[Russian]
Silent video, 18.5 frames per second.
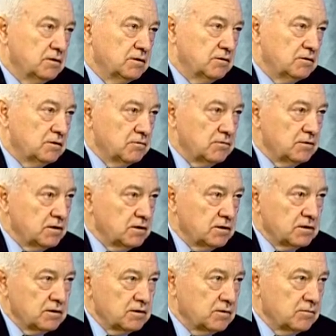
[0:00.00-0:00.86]

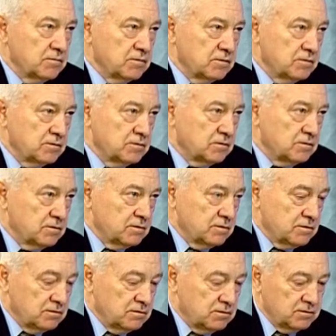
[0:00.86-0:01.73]
доверительном
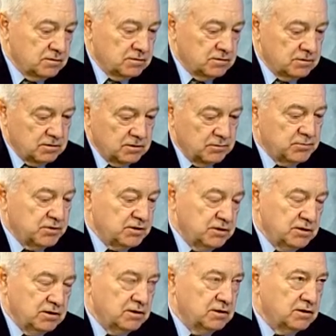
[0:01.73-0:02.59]
э,
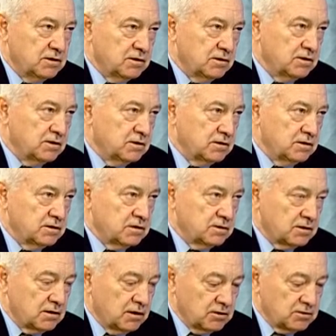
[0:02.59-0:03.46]
общении. А
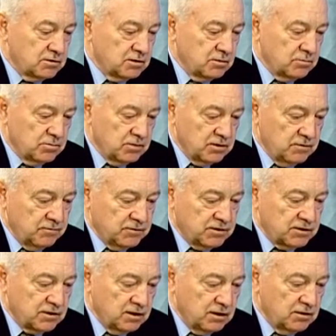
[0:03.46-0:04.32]
угу. Так, чтобы
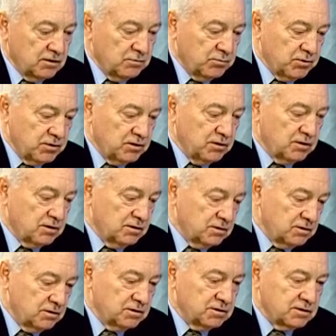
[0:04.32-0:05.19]
официально
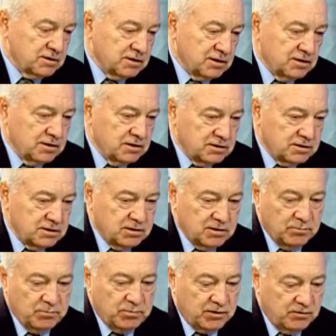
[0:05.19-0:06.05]
поехали, занялись,
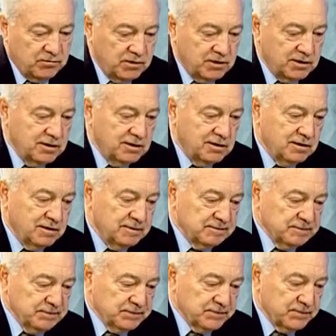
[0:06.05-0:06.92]
тебя проверили,
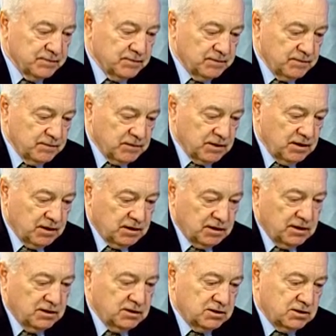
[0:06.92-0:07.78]

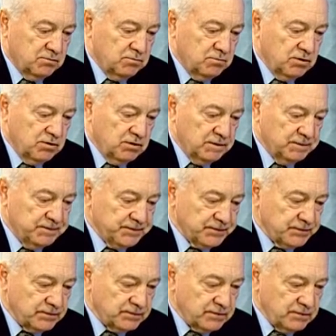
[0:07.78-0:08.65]
как раньше было,
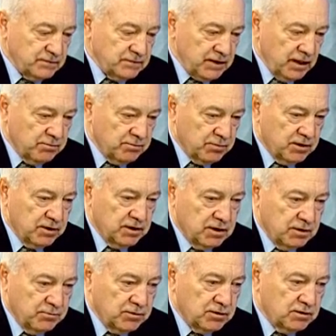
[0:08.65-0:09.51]

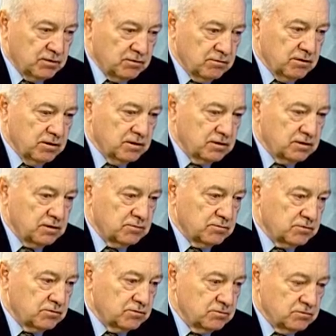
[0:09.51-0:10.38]
порекомендовали
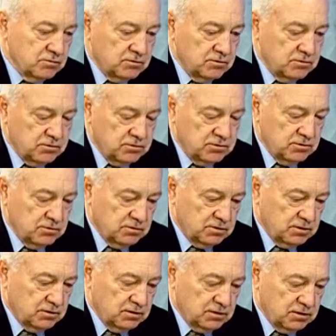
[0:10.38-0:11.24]
там что-то еще,
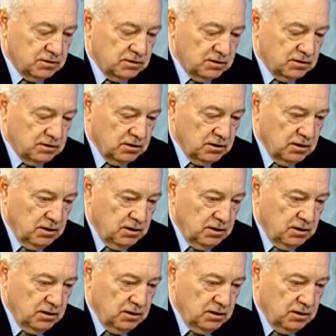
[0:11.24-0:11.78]
сейчас нет.